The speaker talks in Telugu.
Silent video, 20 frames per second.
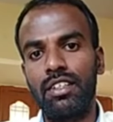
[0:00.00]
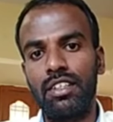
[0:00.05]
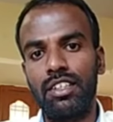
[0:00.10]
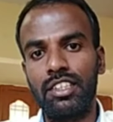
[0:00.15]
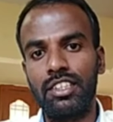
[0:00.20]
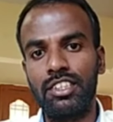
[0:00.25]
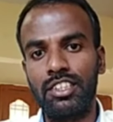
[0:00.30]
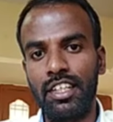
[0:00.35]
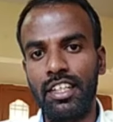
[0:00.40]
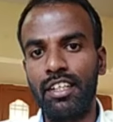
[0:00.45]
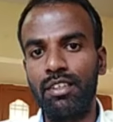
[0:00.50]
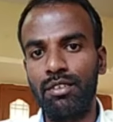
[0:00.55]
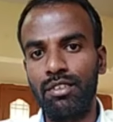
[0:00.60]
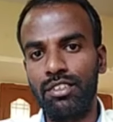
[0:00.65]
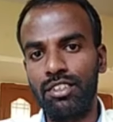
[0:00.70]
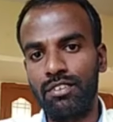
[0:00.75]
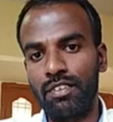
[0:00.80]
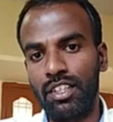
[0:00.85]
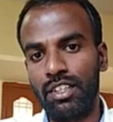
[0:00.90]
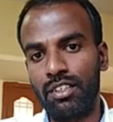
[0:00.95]
హిస్టరీ
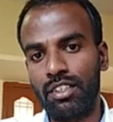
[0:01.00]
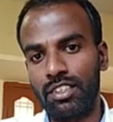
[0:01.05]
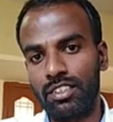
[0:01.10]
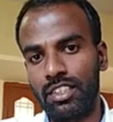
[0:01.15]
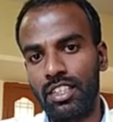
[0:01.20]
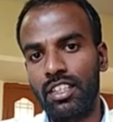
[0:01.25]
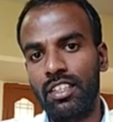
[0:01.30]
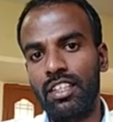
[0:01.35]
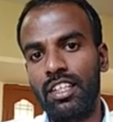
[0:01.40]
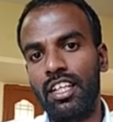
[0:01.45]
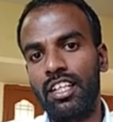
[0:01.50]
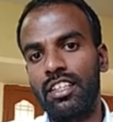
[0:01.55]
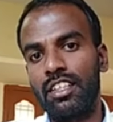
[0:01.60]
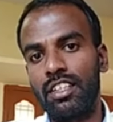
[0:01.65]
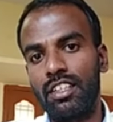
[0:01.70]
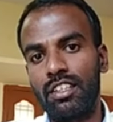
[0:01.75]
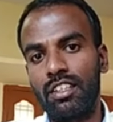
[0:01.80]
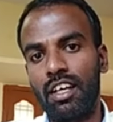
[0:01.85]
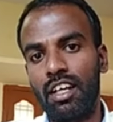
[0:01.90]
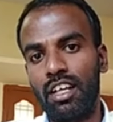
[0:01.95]
గురించి వాటి యొక్క చరిత్ర ఏంది
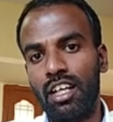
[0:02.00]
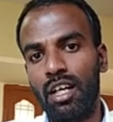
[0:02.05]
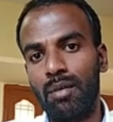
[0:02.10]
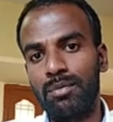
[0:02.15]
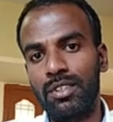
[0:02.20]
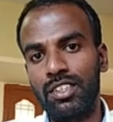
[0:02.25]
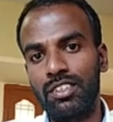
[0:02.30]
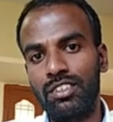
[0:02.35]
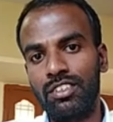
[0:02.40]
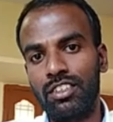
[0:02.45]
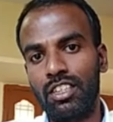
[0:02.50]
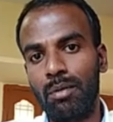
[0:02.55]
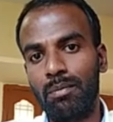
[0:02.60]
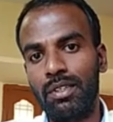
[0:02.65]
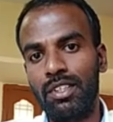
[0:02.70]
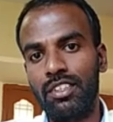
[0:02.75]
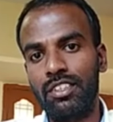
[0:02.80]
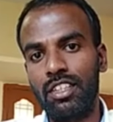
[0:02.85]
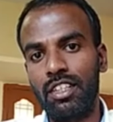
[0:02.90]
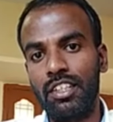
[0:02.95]
నాలుగు ఆప్షన్స్కి
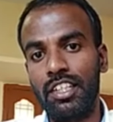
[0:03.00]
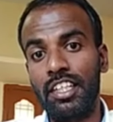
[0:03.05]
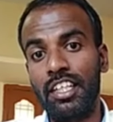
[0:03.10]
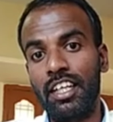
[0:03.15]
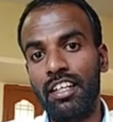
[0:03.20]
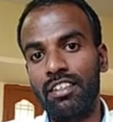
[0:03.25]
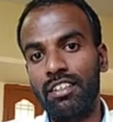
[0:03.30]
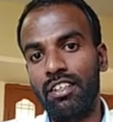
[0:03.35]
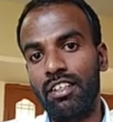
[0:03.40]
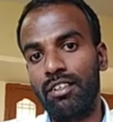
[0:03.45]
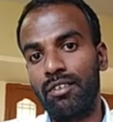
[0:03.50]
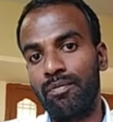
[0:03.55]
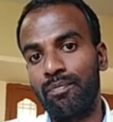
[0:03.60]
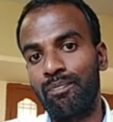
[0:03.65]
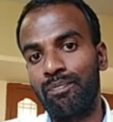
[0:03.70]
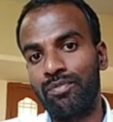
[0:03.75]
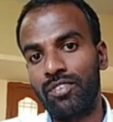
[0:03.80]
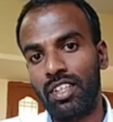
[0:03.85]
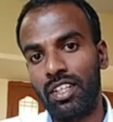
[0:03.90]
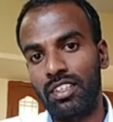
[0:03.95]
సంబంధించిన డీటెయిల్
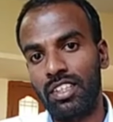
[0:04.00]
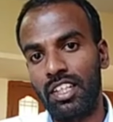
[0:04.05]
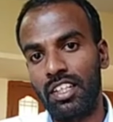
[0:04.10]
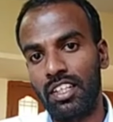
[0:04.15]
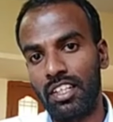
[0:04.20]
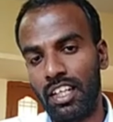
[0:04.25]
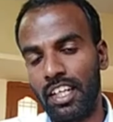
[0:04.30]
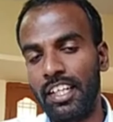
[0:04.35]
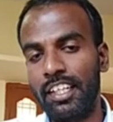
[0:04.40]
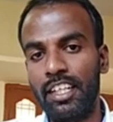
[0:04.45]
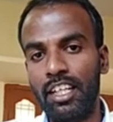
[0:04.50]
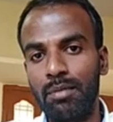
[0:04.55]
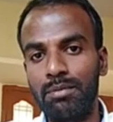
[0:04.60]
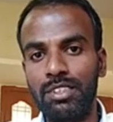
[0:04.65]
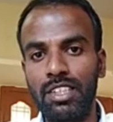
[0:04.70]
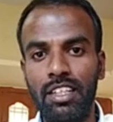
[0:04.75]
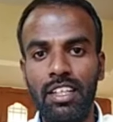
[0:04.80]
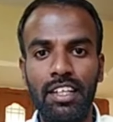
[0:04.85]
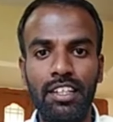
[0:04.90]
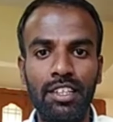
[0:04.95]
దాని రిలేటెడ్
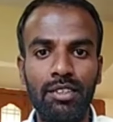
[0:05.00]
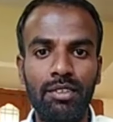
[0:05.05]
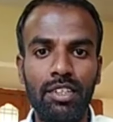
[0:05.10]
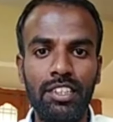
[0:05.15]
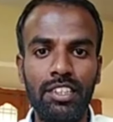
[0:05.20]
అంశాలు అన్నీ కూడా